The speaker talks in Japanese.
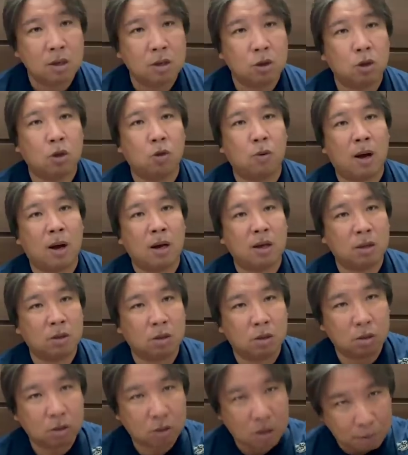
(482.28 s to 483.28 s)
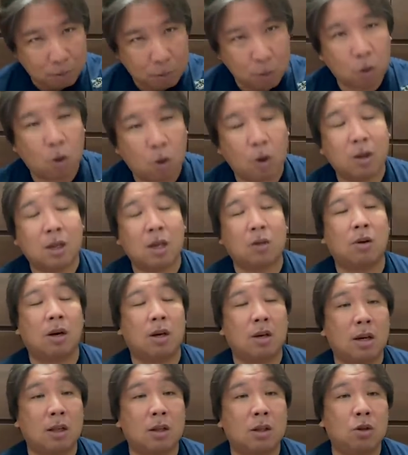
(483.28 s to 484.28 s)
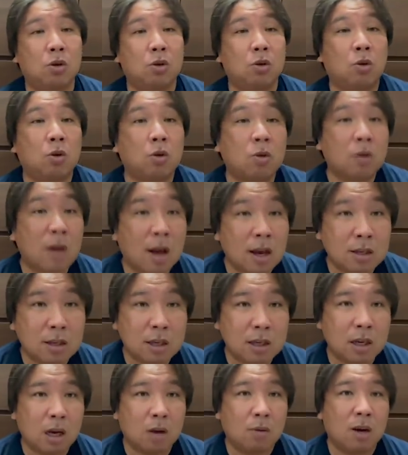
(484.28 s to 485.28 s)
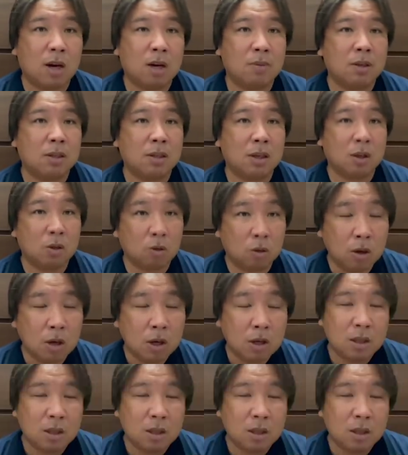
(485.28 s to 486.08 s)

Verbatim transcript: ちょっとワンステップ超えたのかなっていうところの安心感はありますけど、